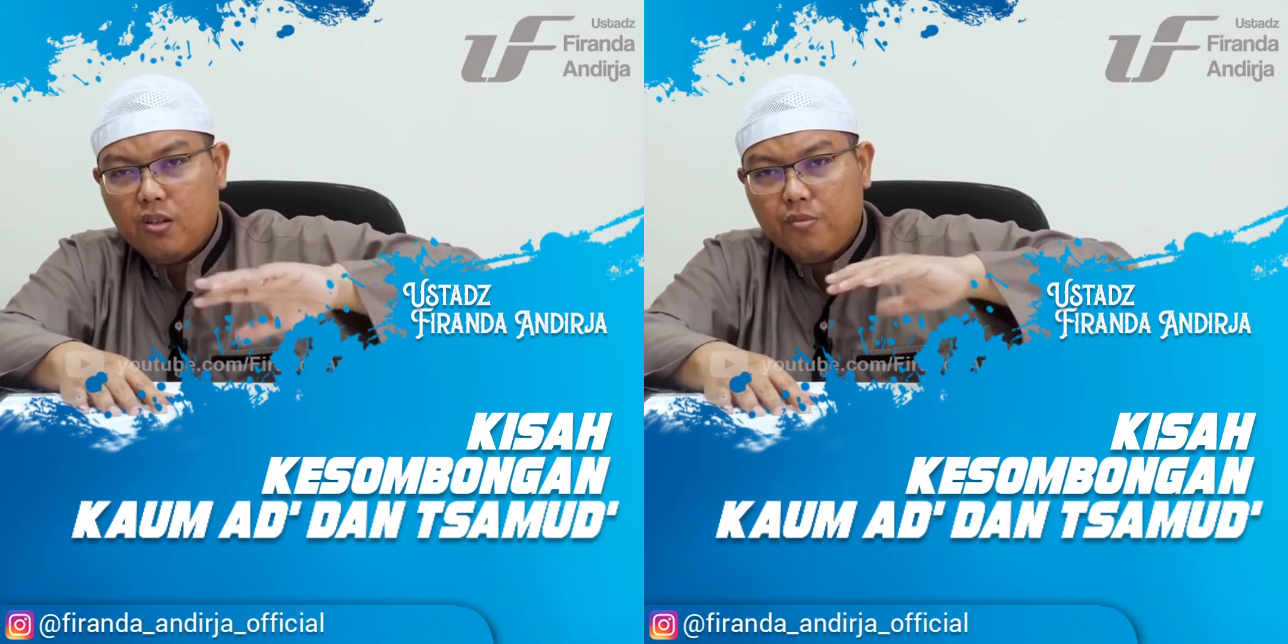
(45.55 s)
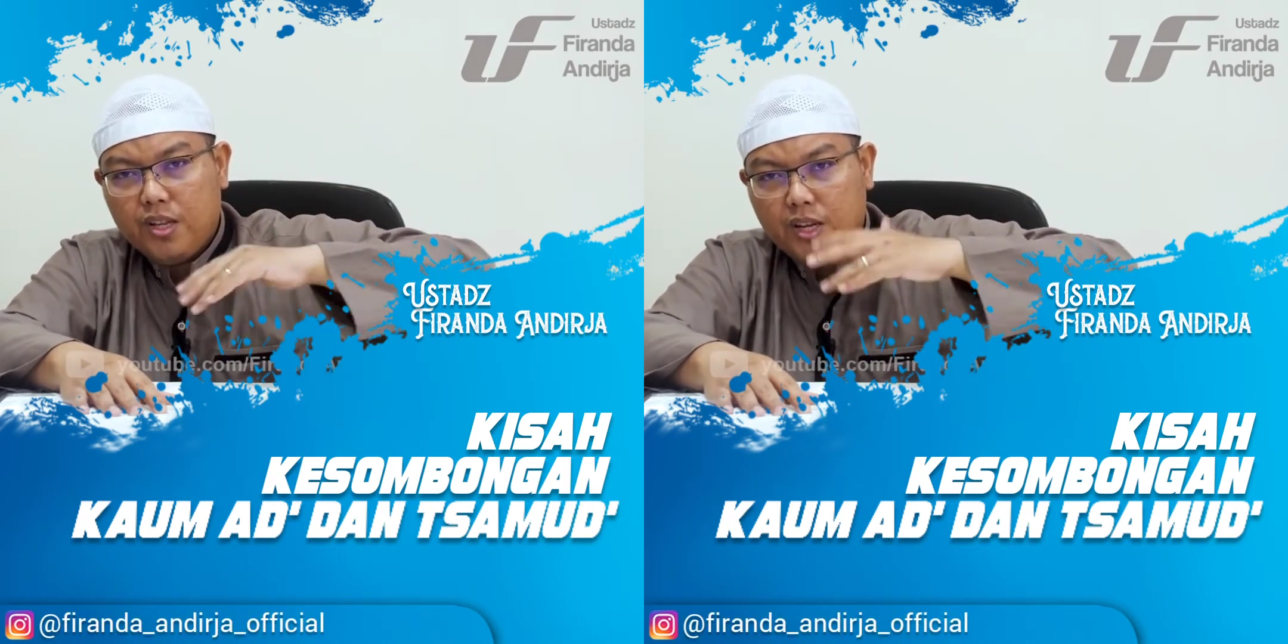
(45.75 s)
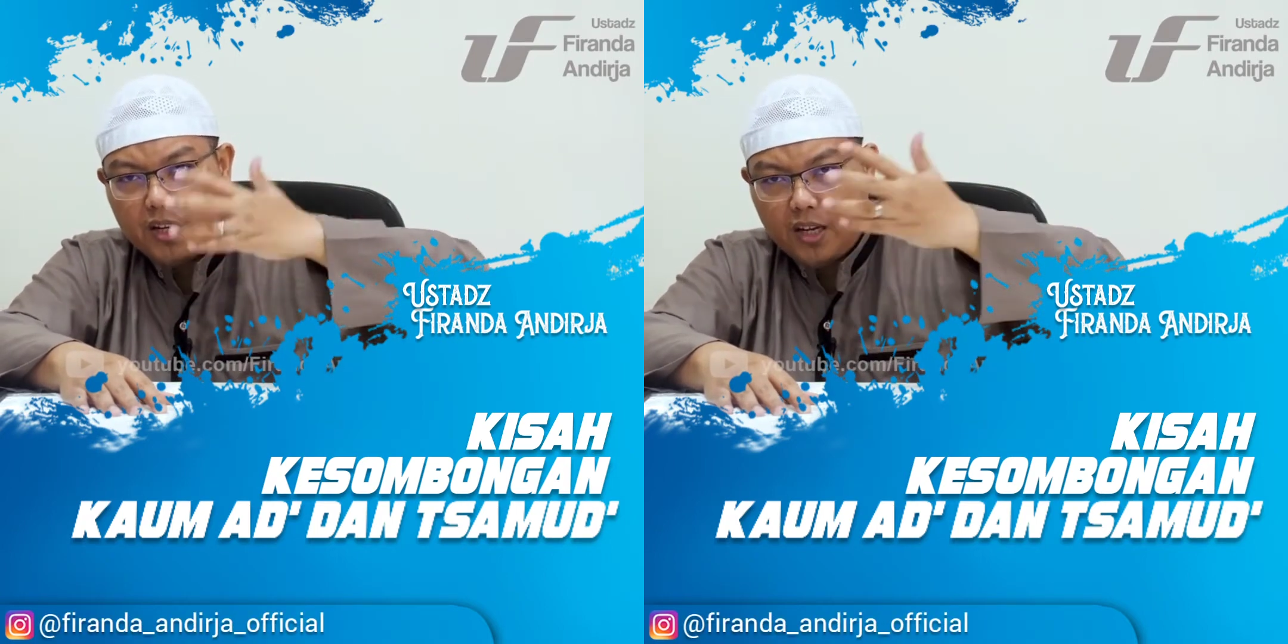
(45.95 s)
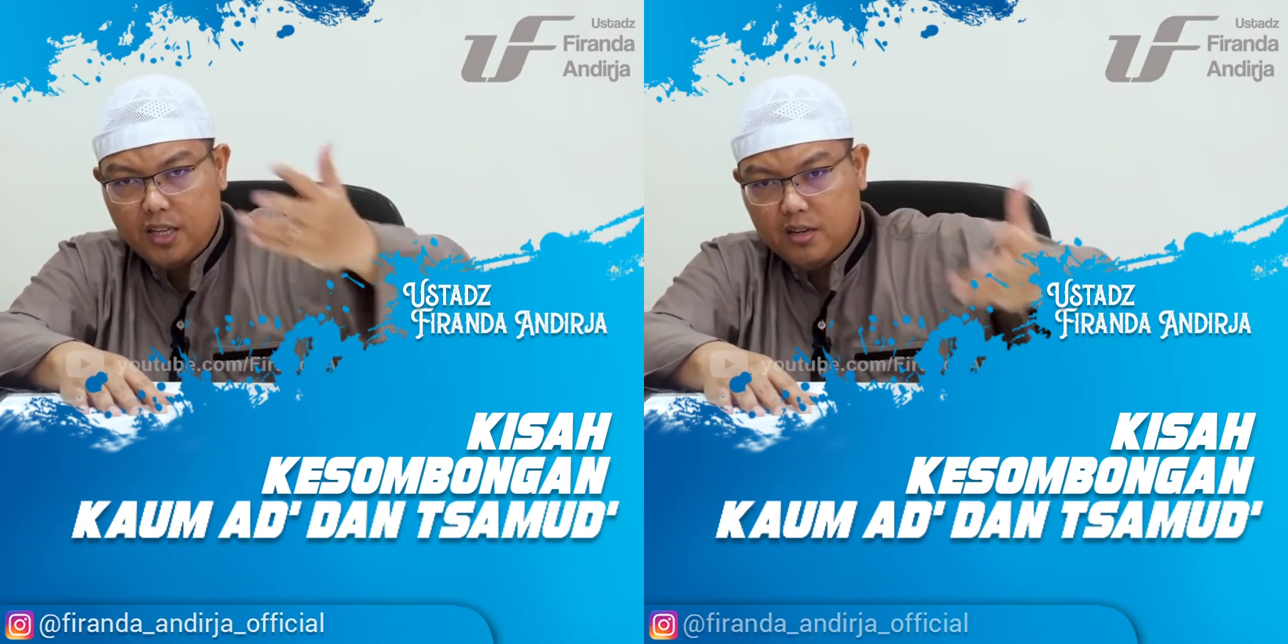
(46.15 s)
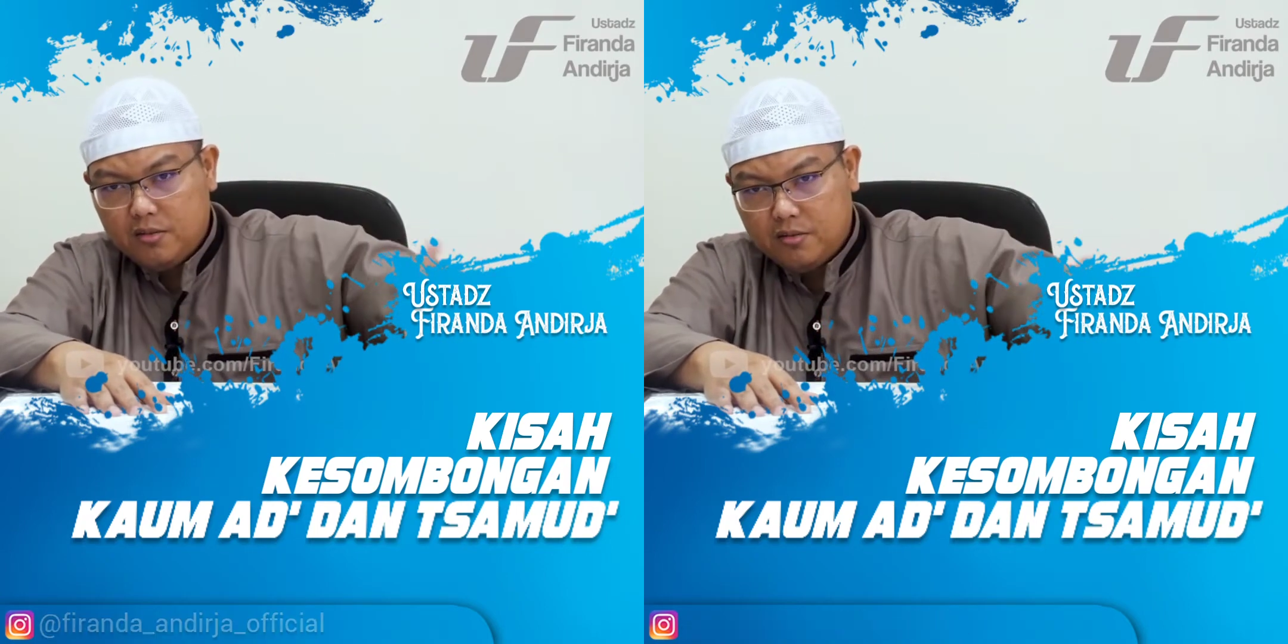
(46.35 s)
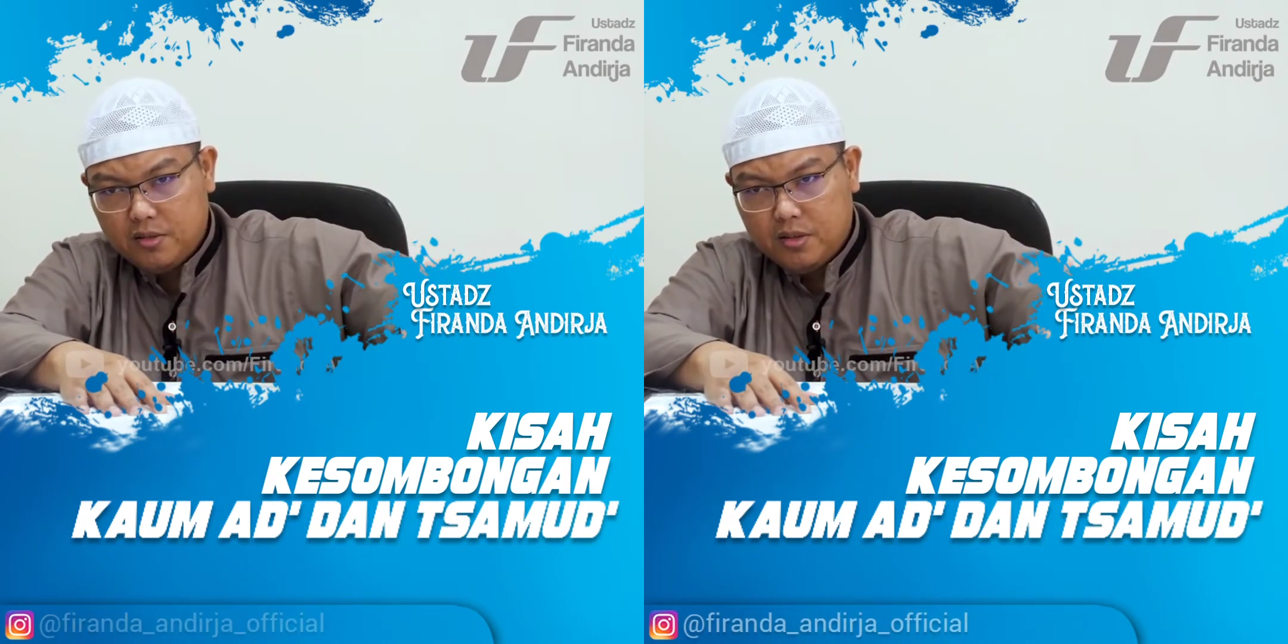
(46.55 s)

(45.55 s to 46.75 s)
Allah menjadikan kalian